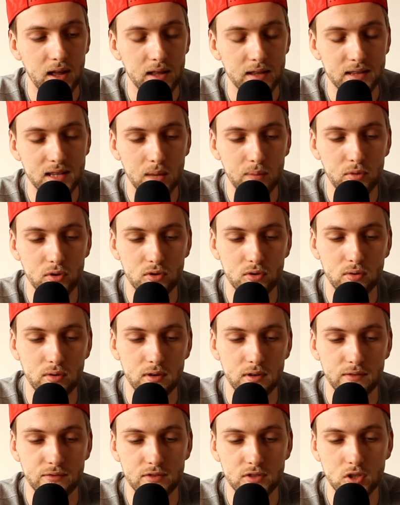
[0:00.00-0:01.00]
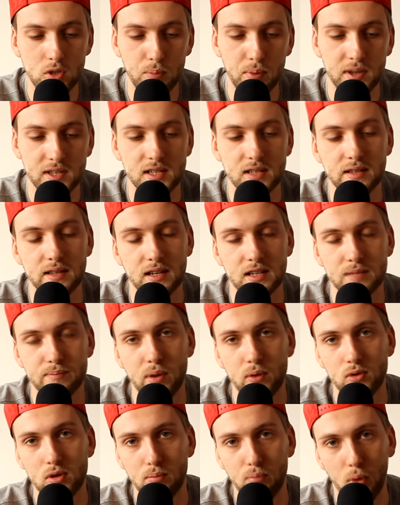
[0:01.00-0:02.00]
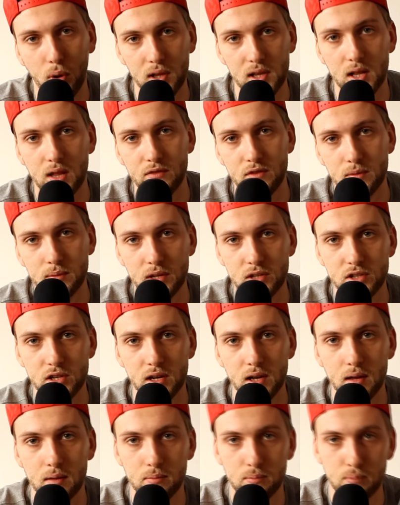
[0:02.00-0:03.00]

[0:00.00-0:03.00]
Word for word: debiut, który w 100% spełni pokładane w nim nadzieje.